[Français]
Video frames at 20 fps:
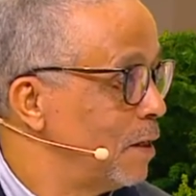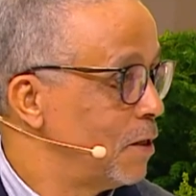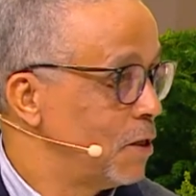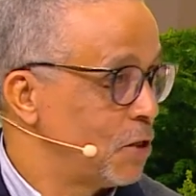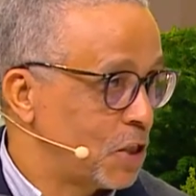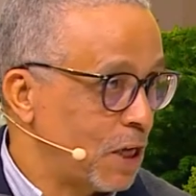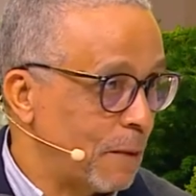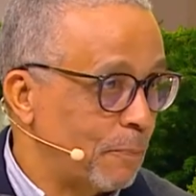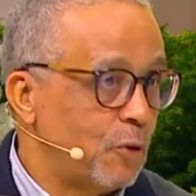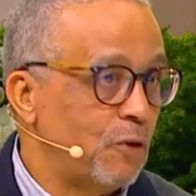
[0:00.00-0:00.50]
Et
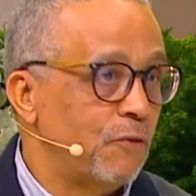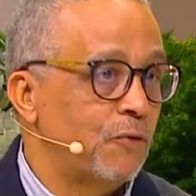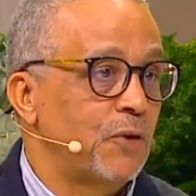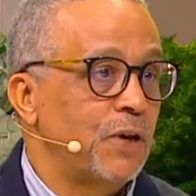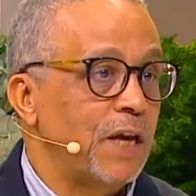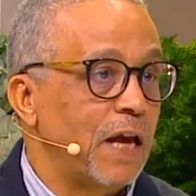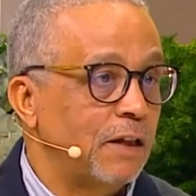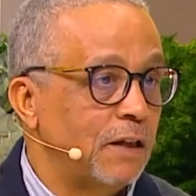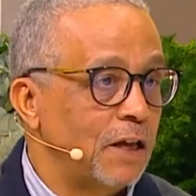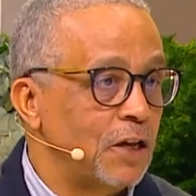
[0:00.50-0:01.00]
ça prouve
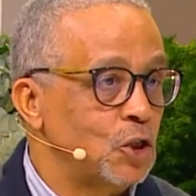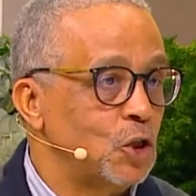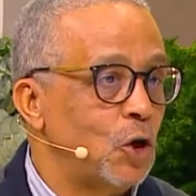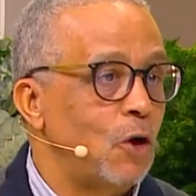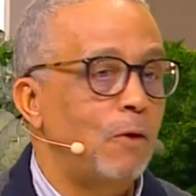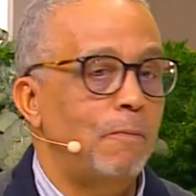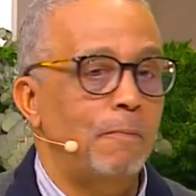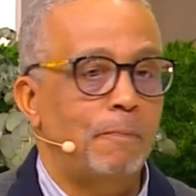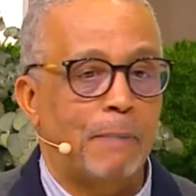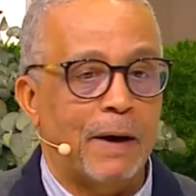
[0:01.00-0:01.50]
qu'il y a des
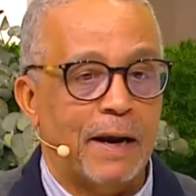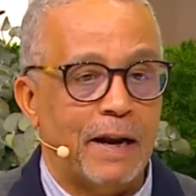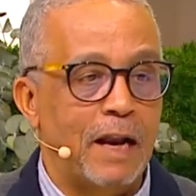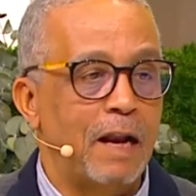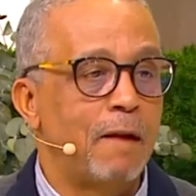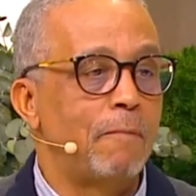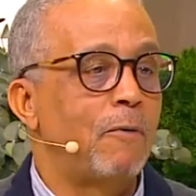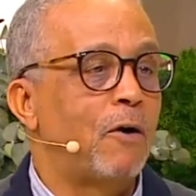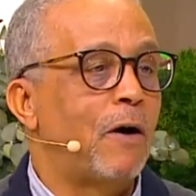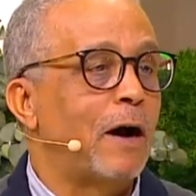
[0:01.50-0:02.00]
gens,
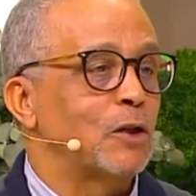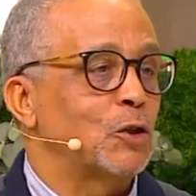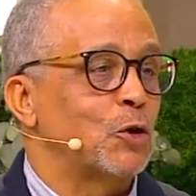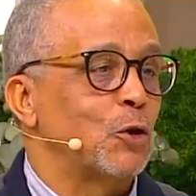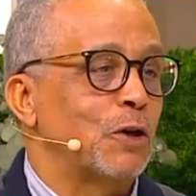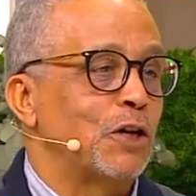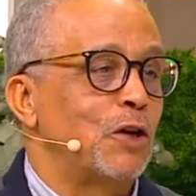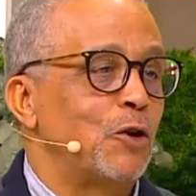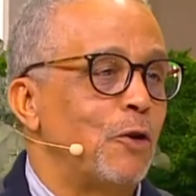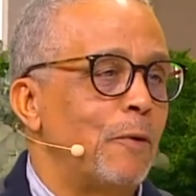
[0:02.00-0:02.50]
parallèlement à
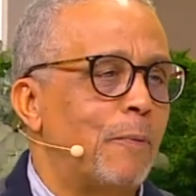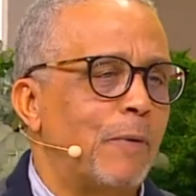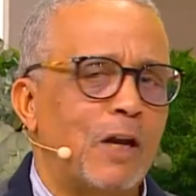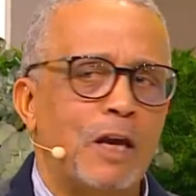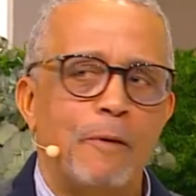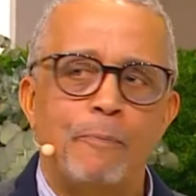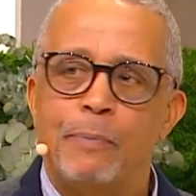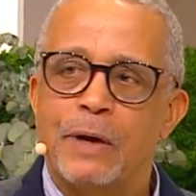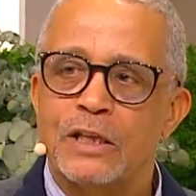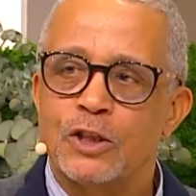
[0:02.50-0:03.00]
ceux qui,
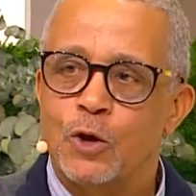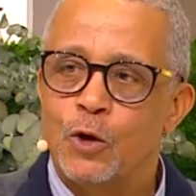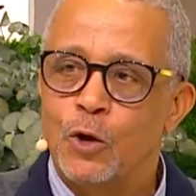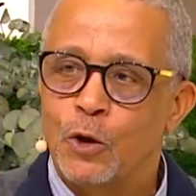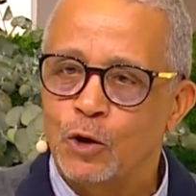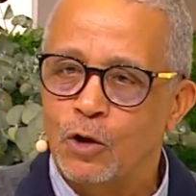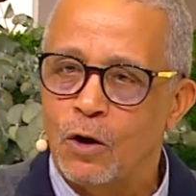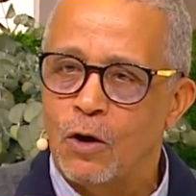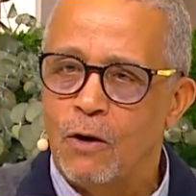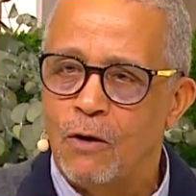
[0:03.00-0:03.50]
qui, passent
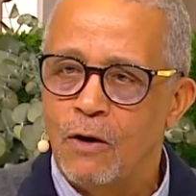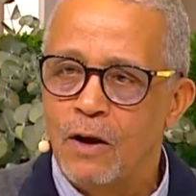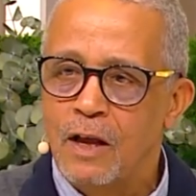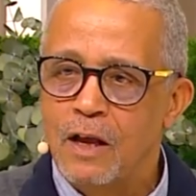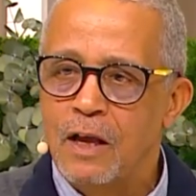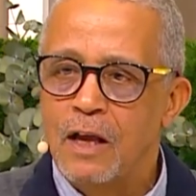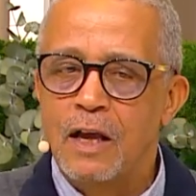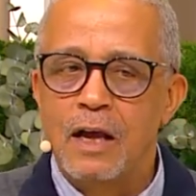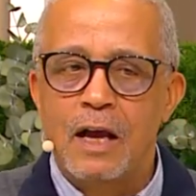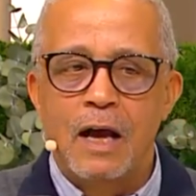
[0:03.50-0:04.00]
leur temps
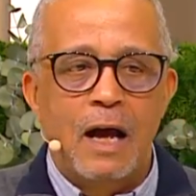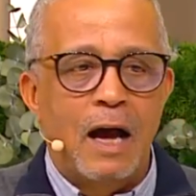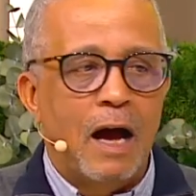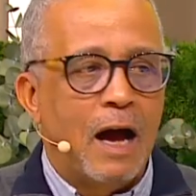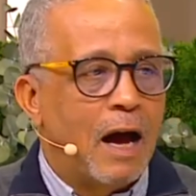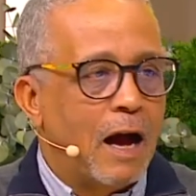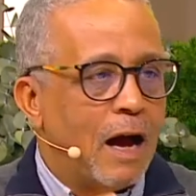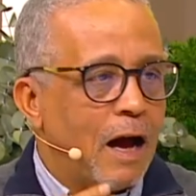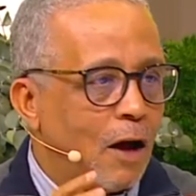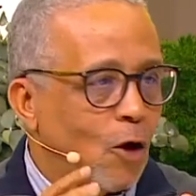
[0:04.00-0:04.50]

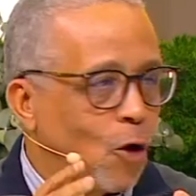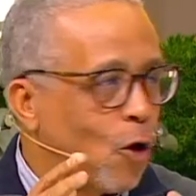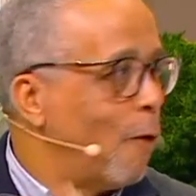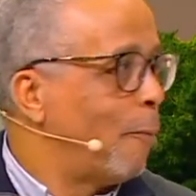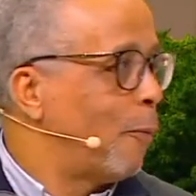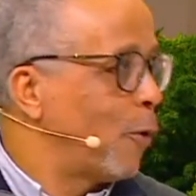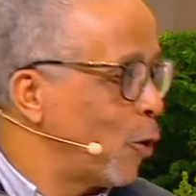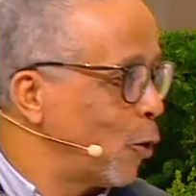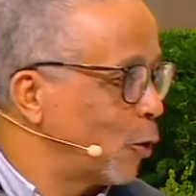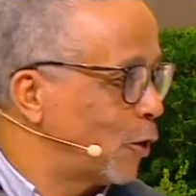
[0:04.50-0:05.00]
à
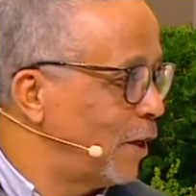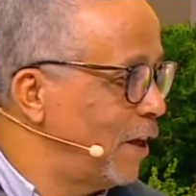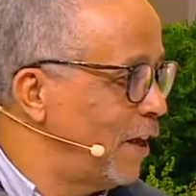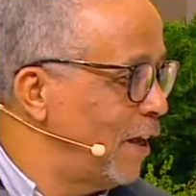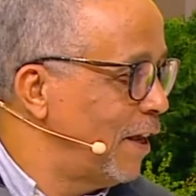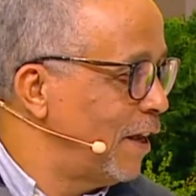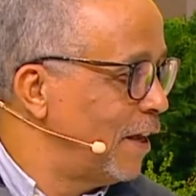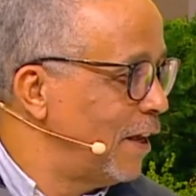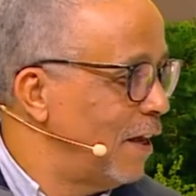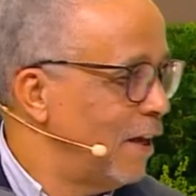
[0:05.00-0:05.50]

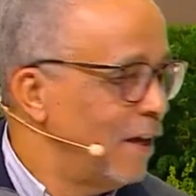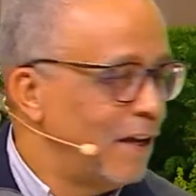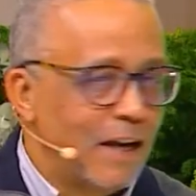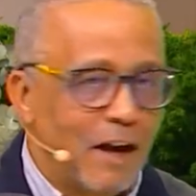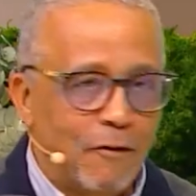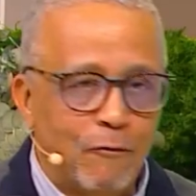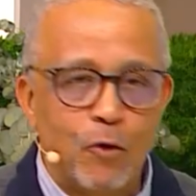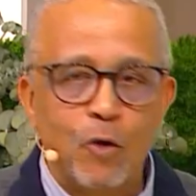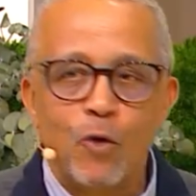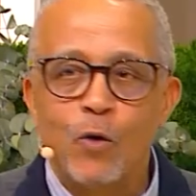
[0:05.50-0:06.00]
comploter et
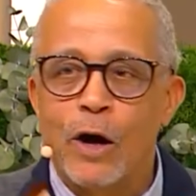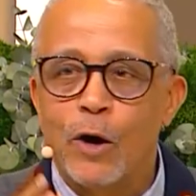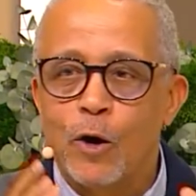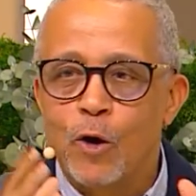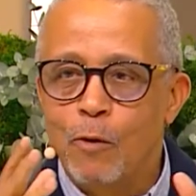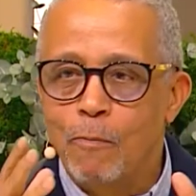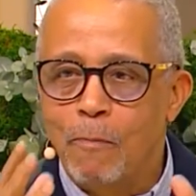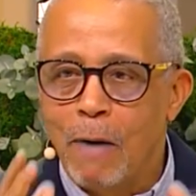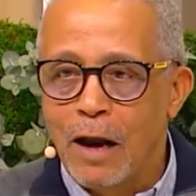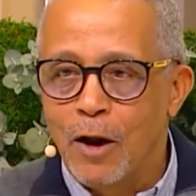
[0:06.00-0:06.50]
à vouloir
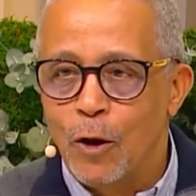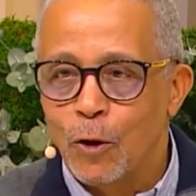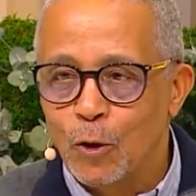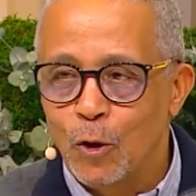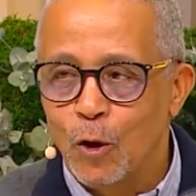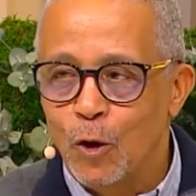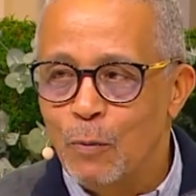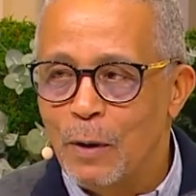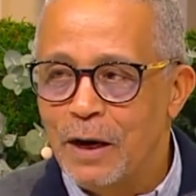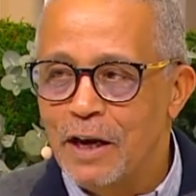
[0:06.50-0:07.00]
le malheur de
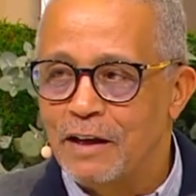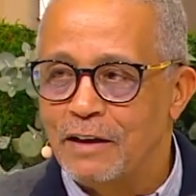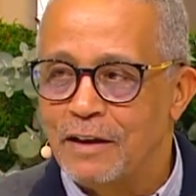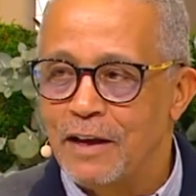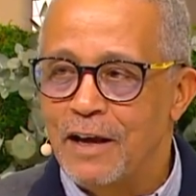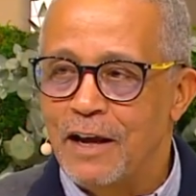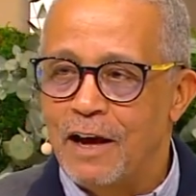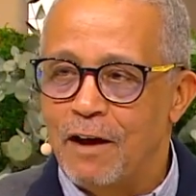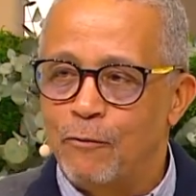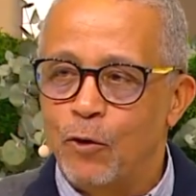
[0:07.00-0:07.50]

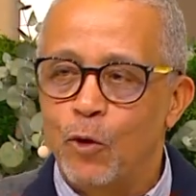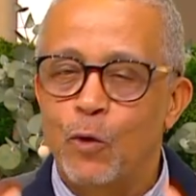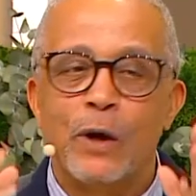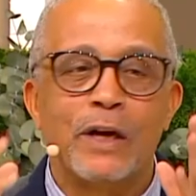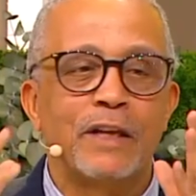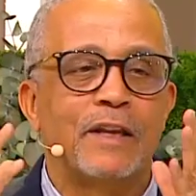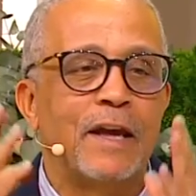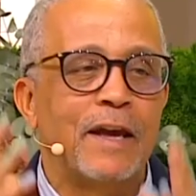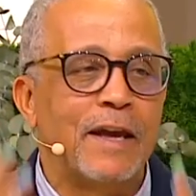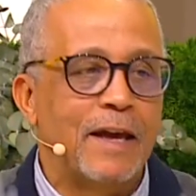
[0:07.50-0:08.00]
l'humanité, à
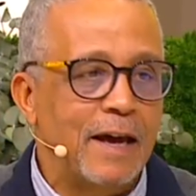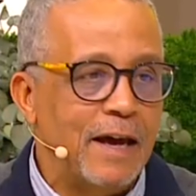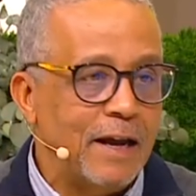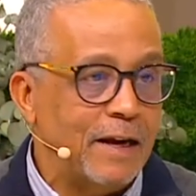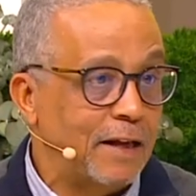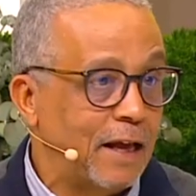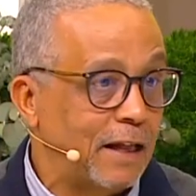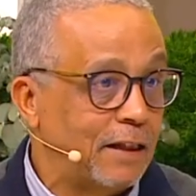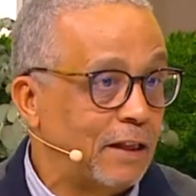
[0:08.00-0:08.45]
vouloir des guerres, il y a